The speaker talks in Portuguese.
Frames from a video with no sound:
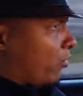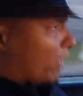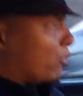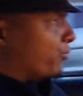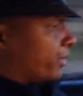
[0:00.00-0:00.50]
o
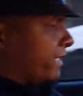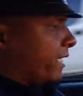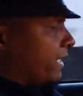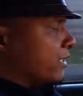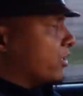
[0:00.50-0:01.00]

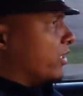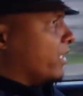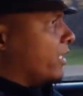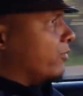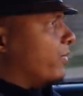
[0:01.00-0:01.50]
acompanhante,
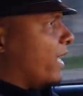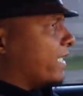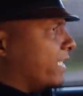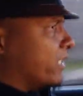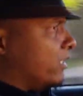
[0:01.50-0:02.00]
tem
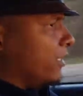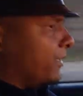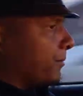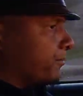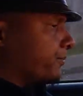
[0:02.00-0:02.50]
airbag aqui.